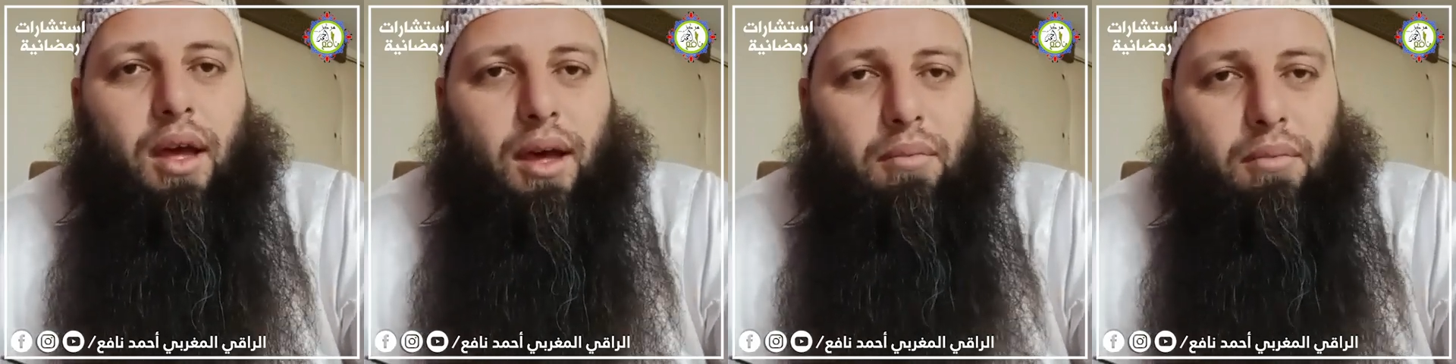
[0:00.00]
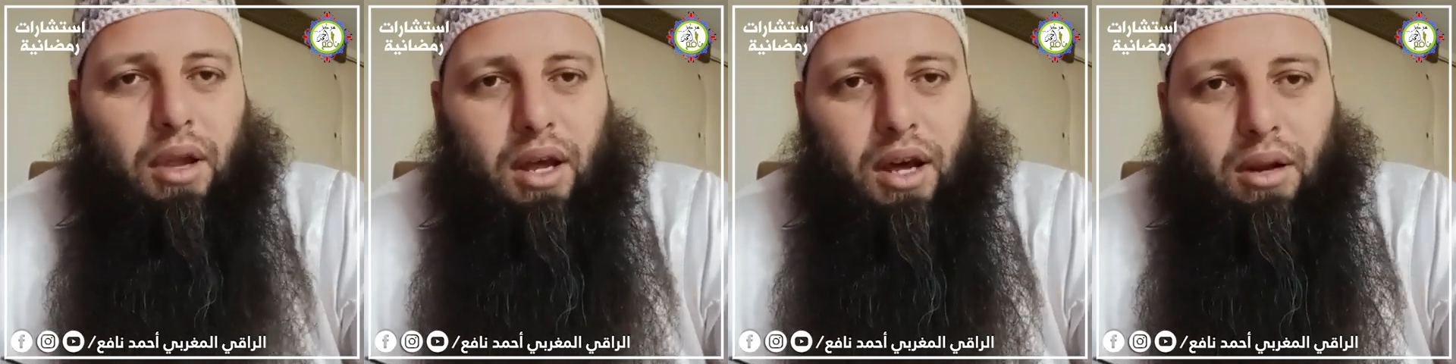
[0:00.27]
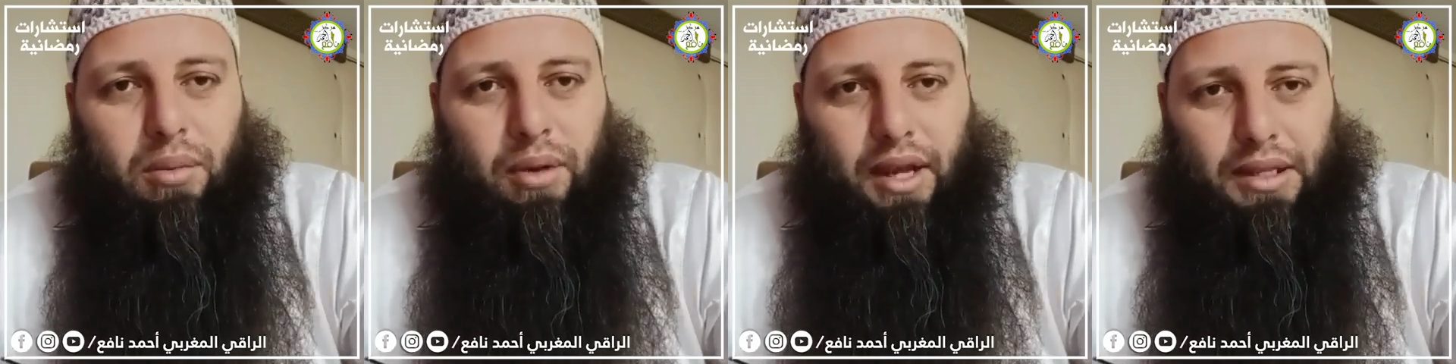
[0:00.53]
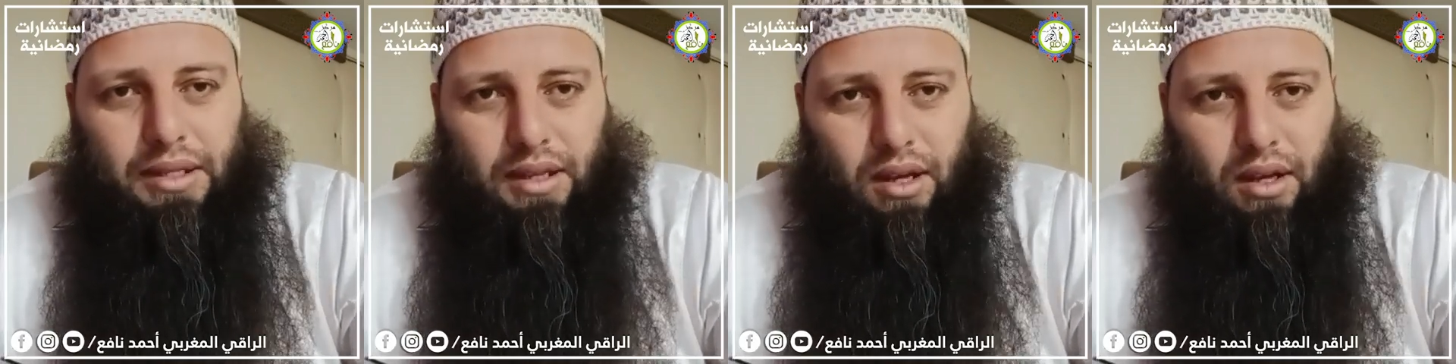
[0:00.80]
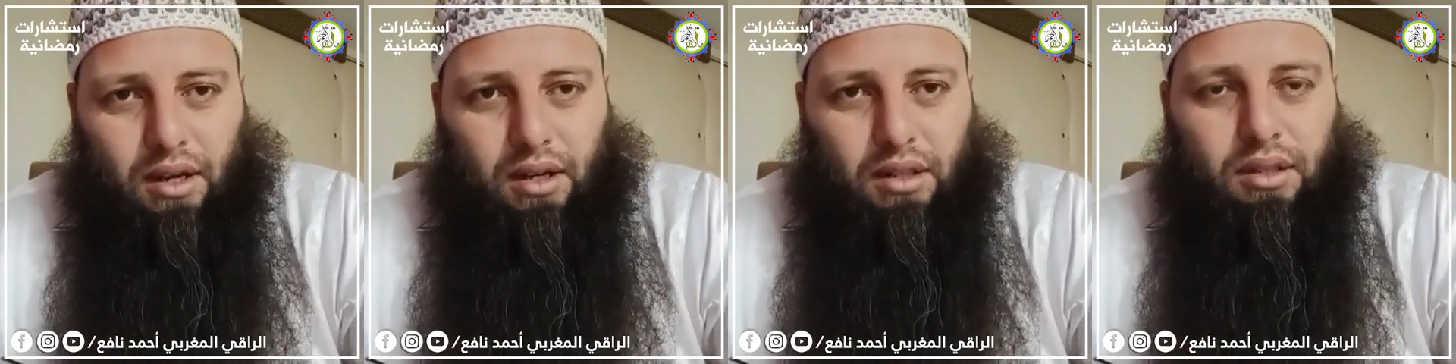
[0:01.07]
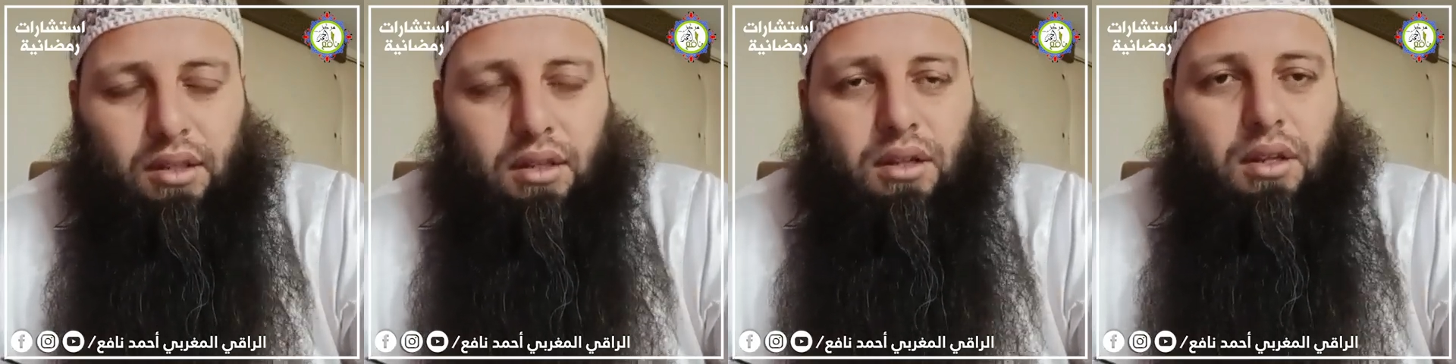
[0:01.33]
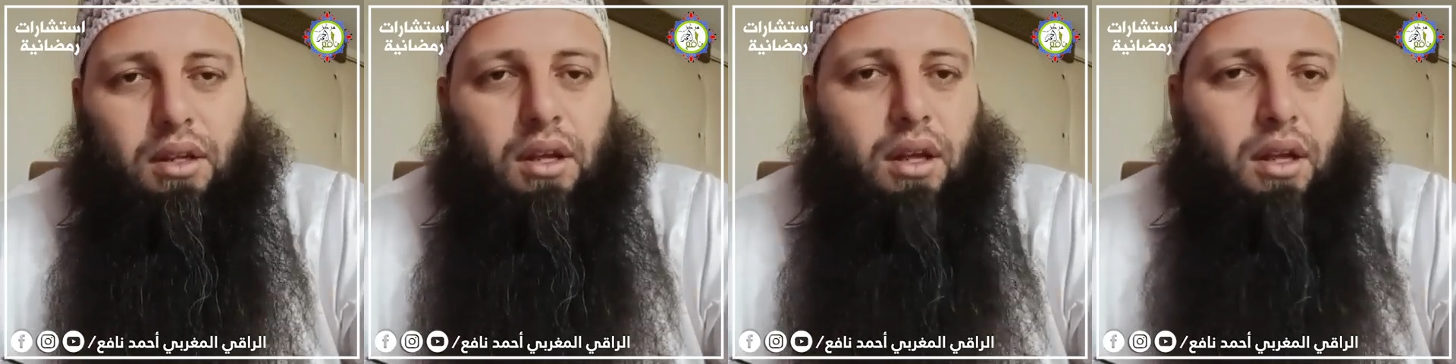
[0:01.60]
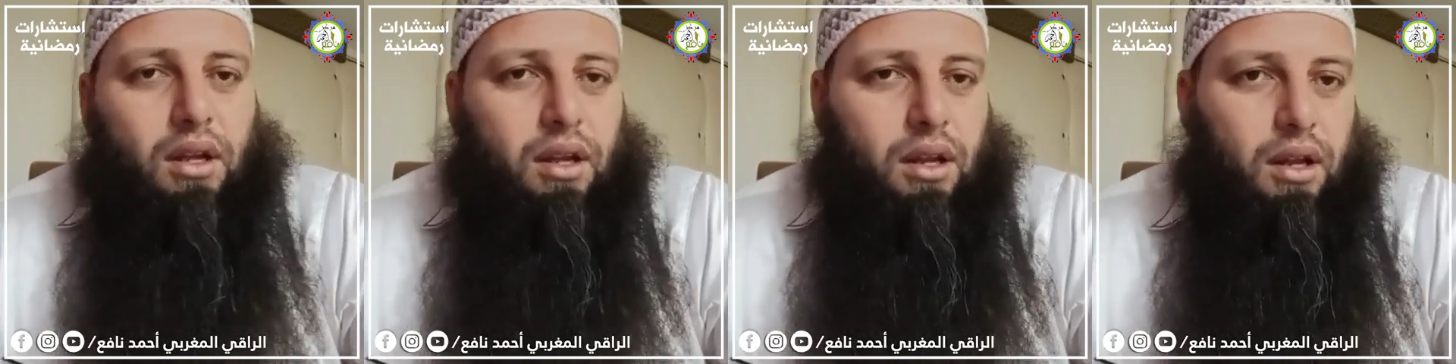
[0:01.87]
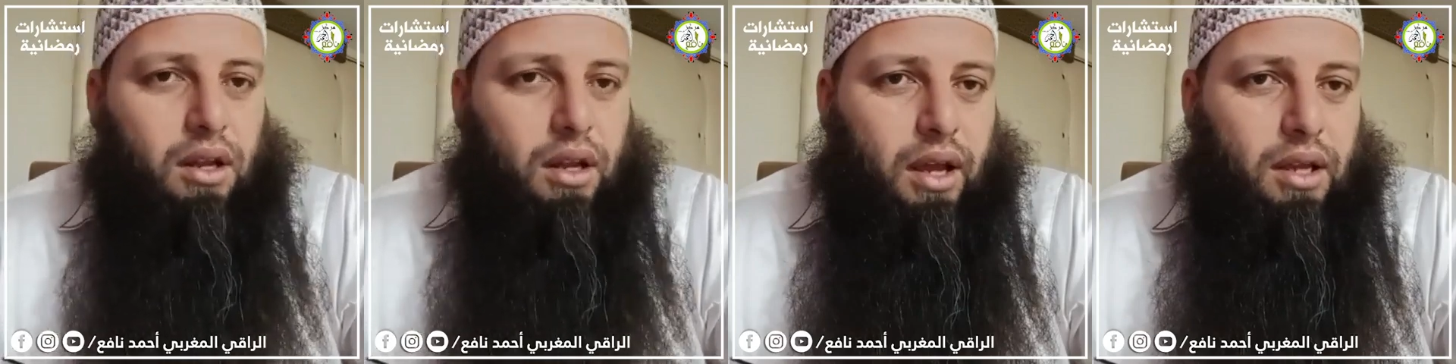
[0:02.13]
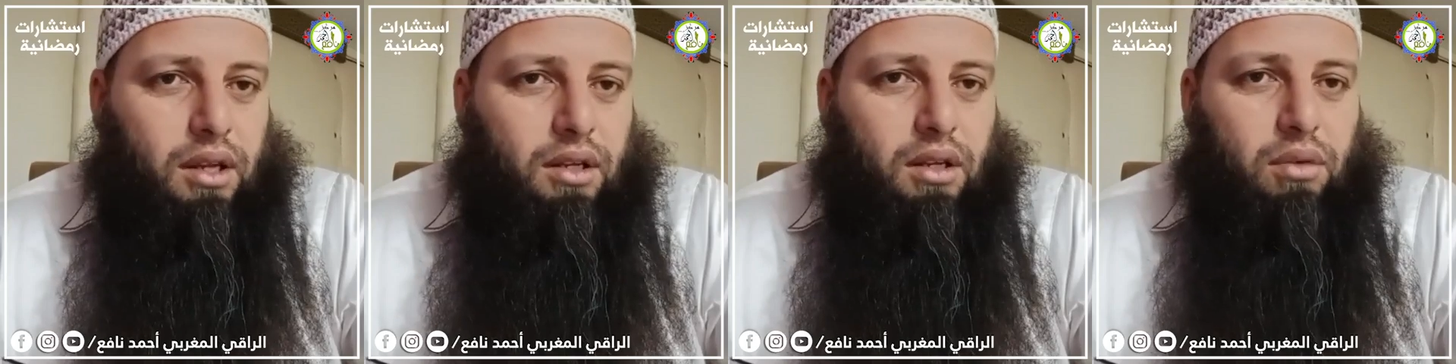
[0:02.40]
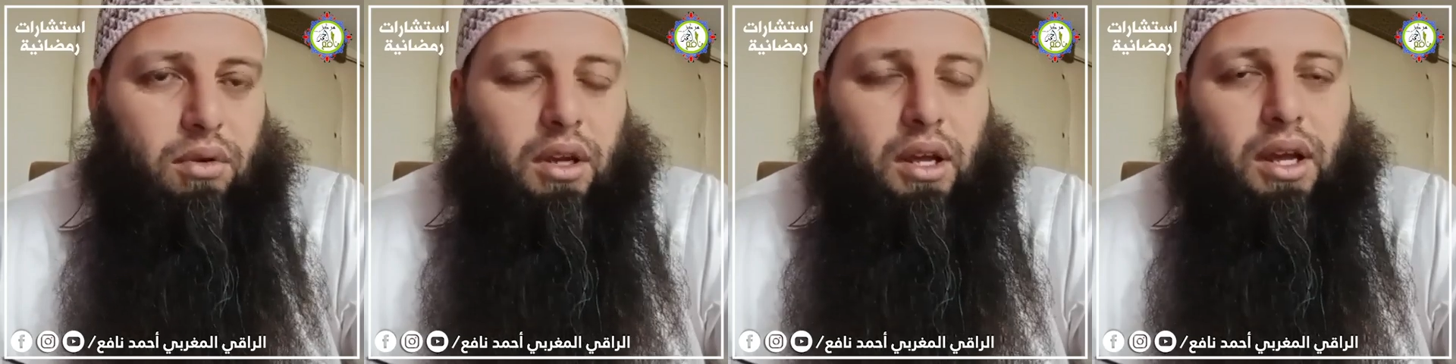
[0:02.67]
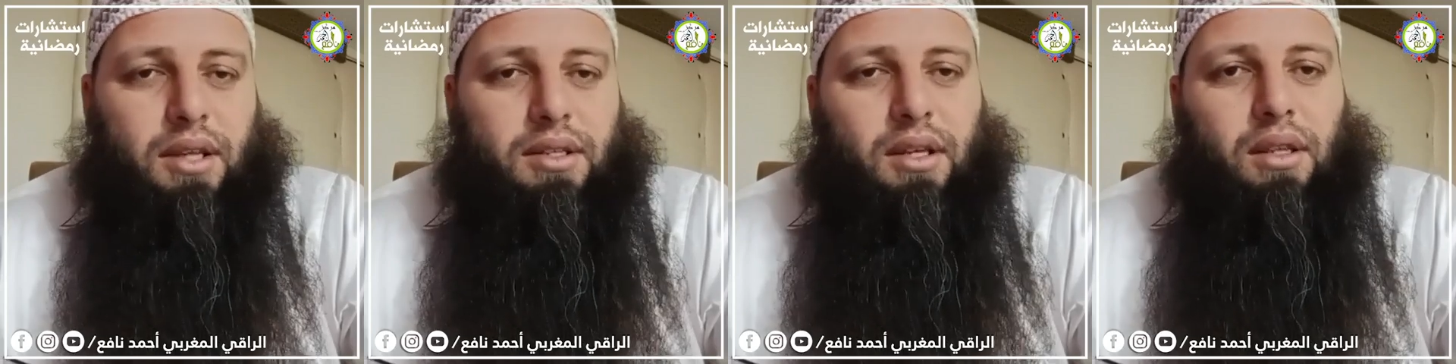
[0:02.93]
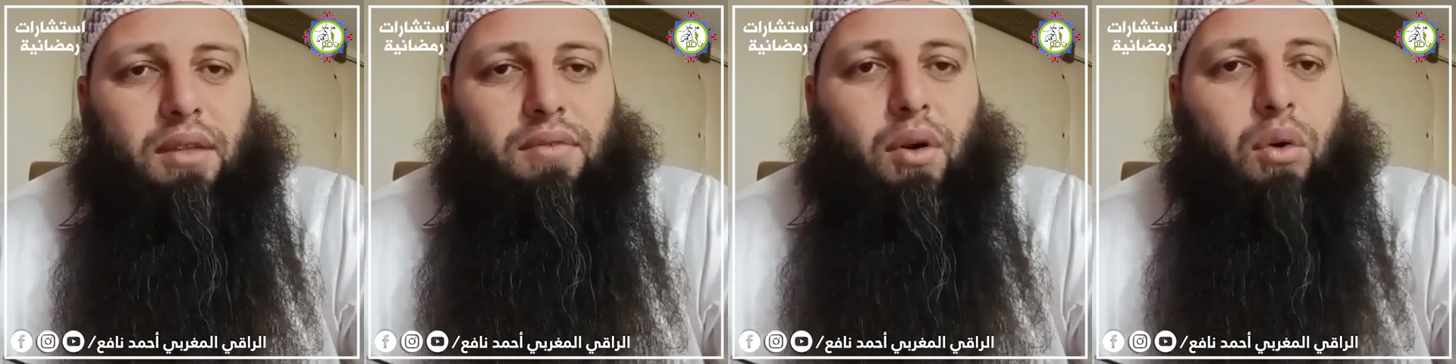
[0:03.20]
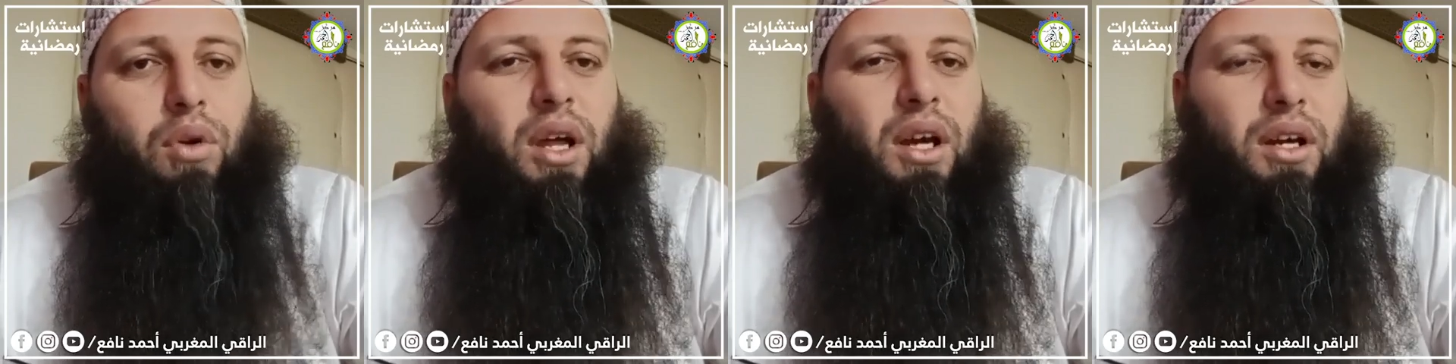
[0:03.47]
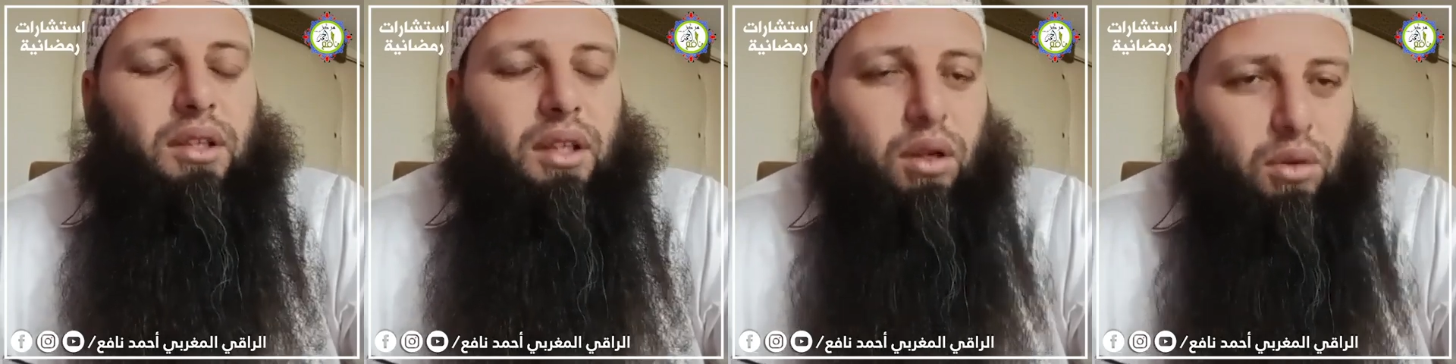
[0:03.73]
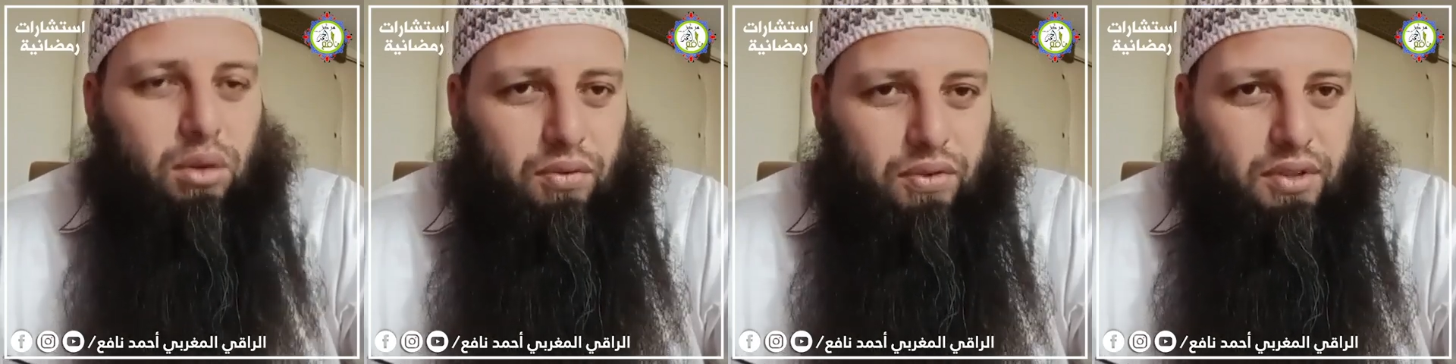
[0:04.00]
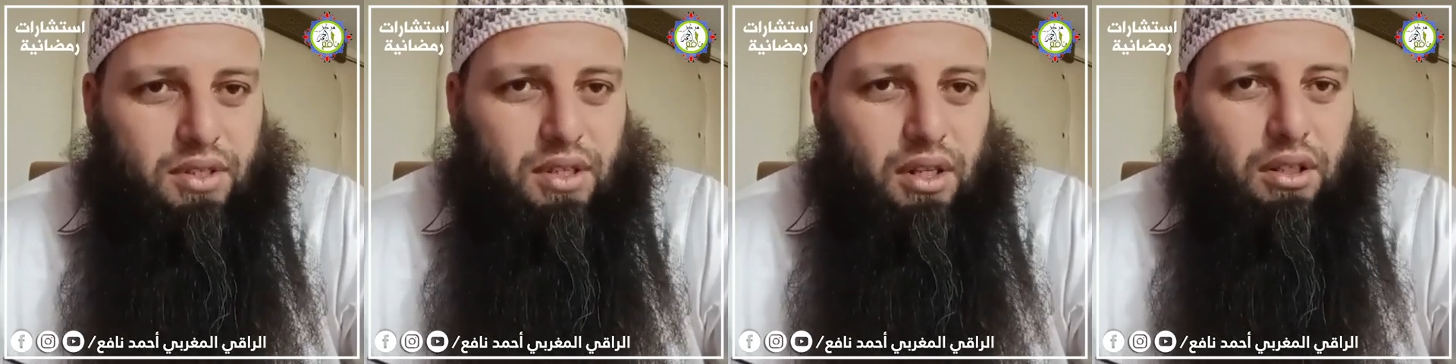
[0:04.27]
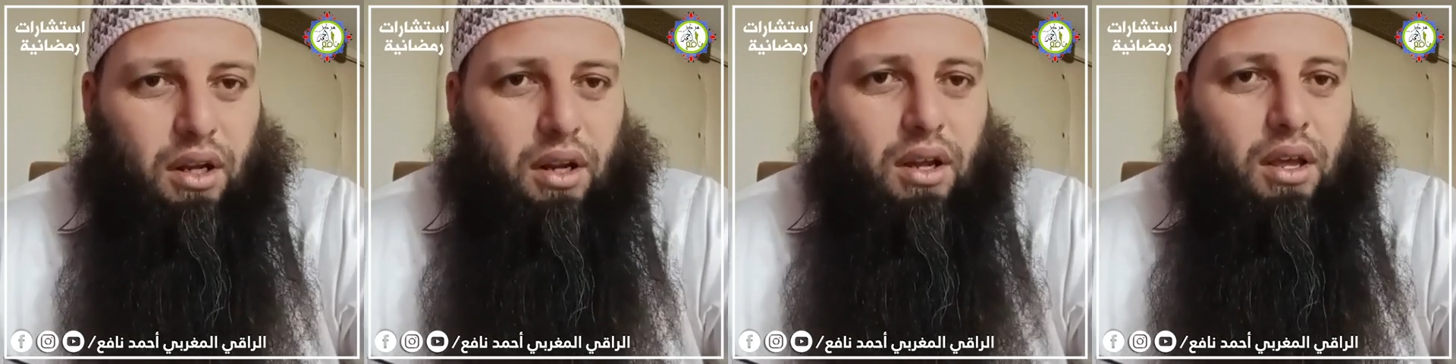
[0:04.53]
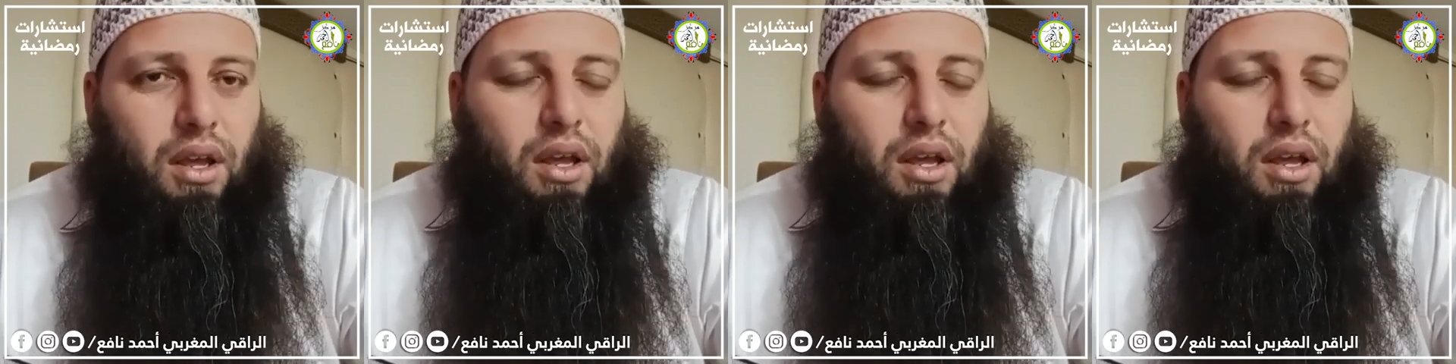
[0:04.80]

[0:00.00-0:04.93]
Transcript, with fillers: أما الأربعة أعراض العين والحسد فهناك ضيق في الصدر